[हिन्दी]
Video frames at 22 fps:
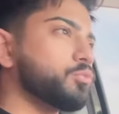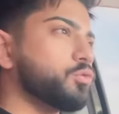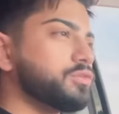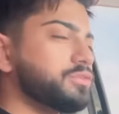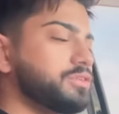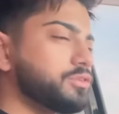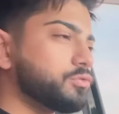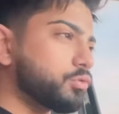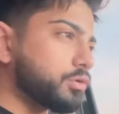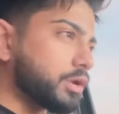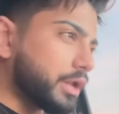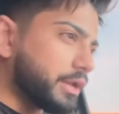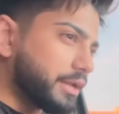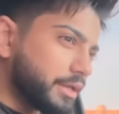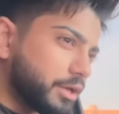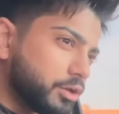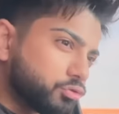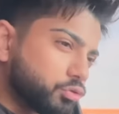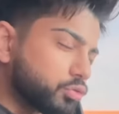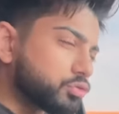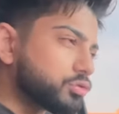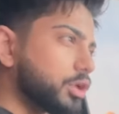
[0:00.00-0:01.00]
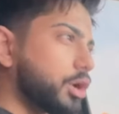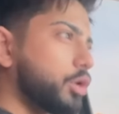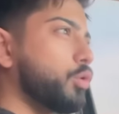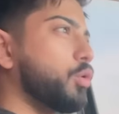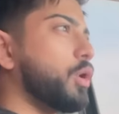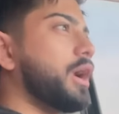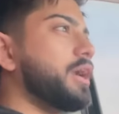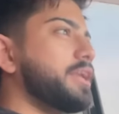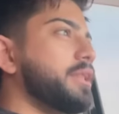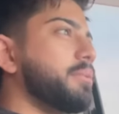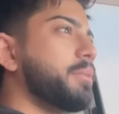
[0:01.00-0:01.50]
कोई चीज उठाने के लिए झुकता हूँ
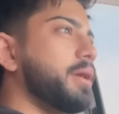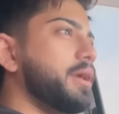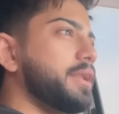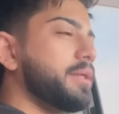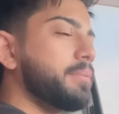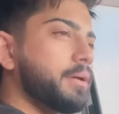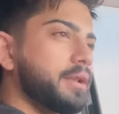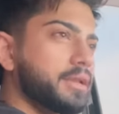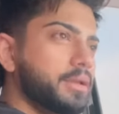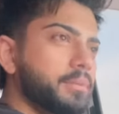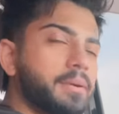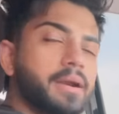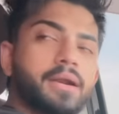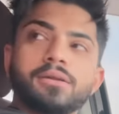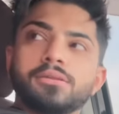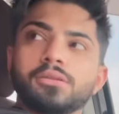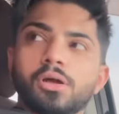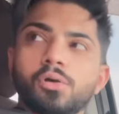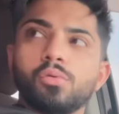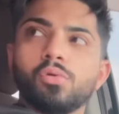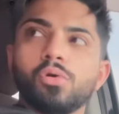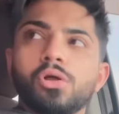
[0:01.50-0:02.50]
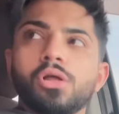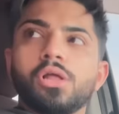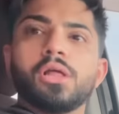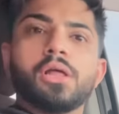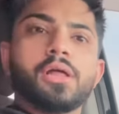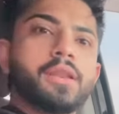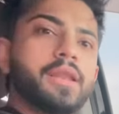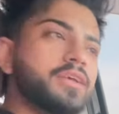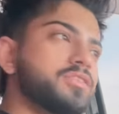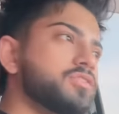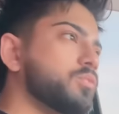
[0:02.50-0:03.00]
आल्टी पाल्टी मार के बैठता हूँ
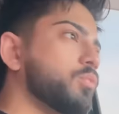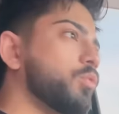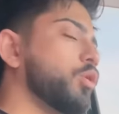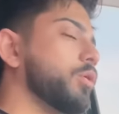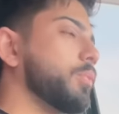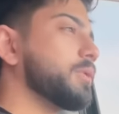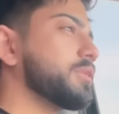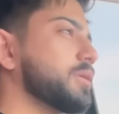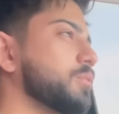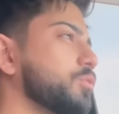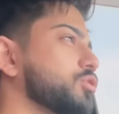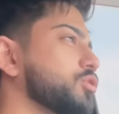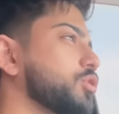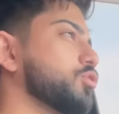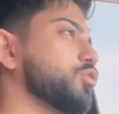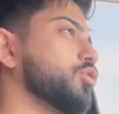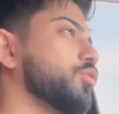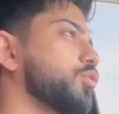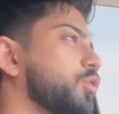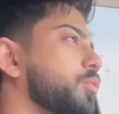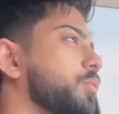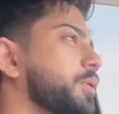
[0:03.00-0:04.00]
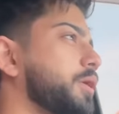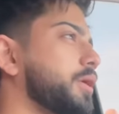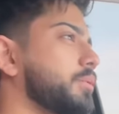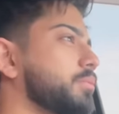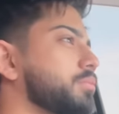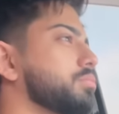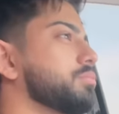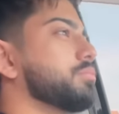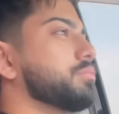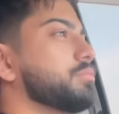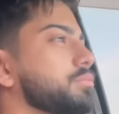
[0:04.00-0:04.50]
रेस्ट मोड पे जब होता हूँ तो वो फिर
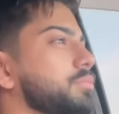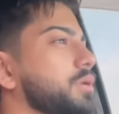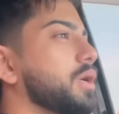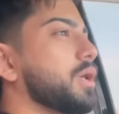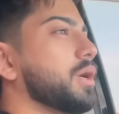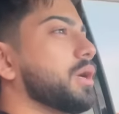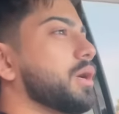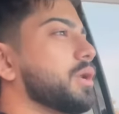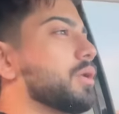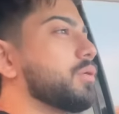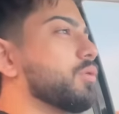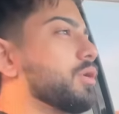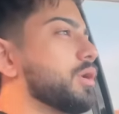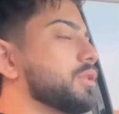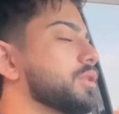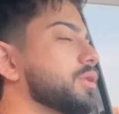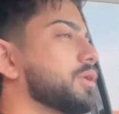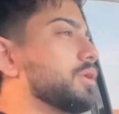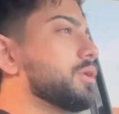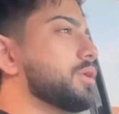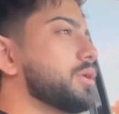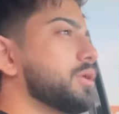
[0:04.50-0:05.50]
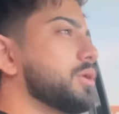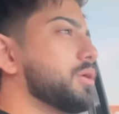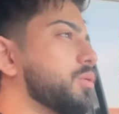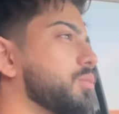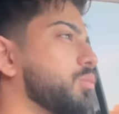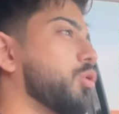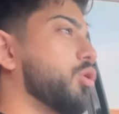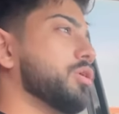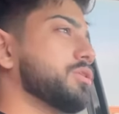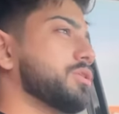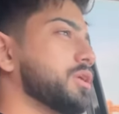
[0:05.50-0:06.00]
बेड़ा गर्क हो जाता है
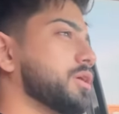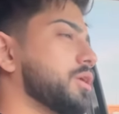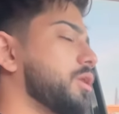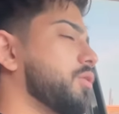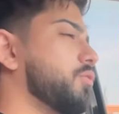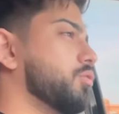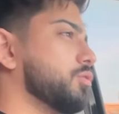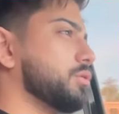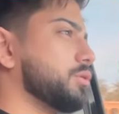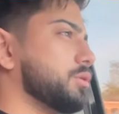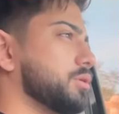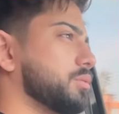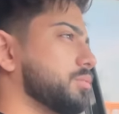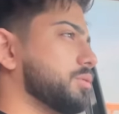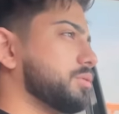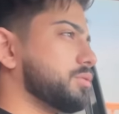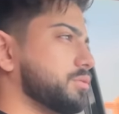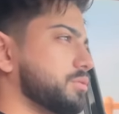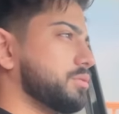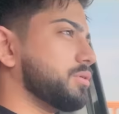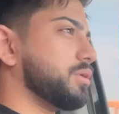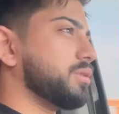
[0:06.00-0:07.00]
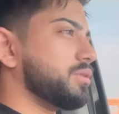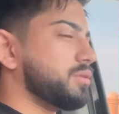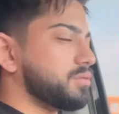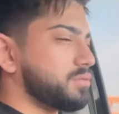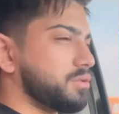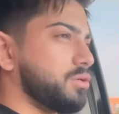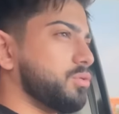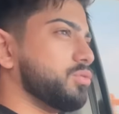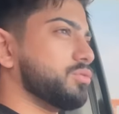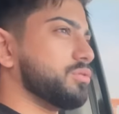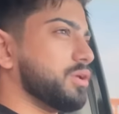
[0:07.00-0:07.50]
बहुत तकलीफ होती है बस जल्दी
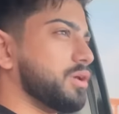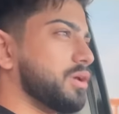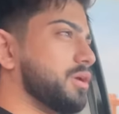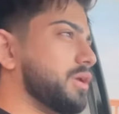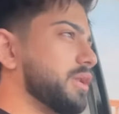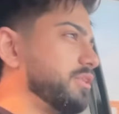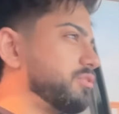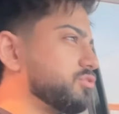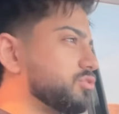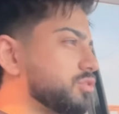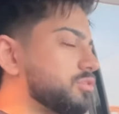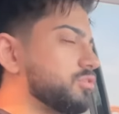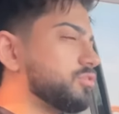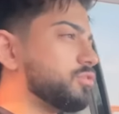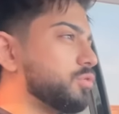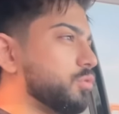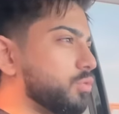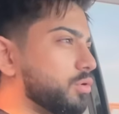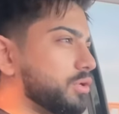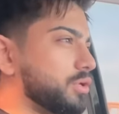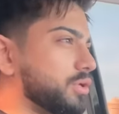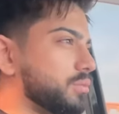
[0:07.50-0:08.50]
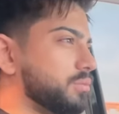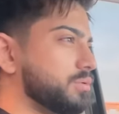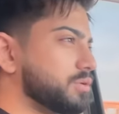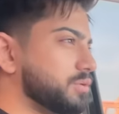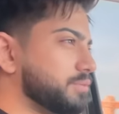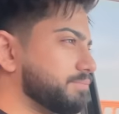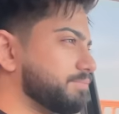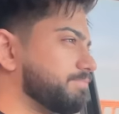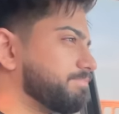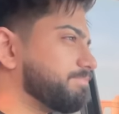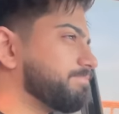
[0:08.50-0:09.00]
सही हो जाए टेंशन सी हो गई
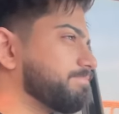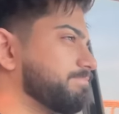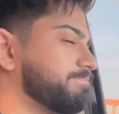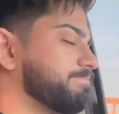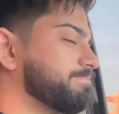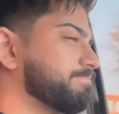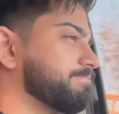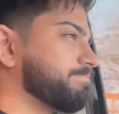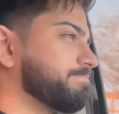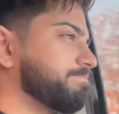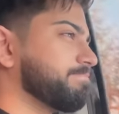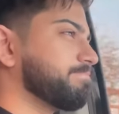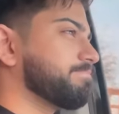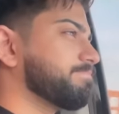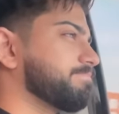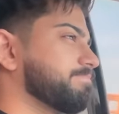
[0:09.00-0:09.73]
अभी हो जाएगी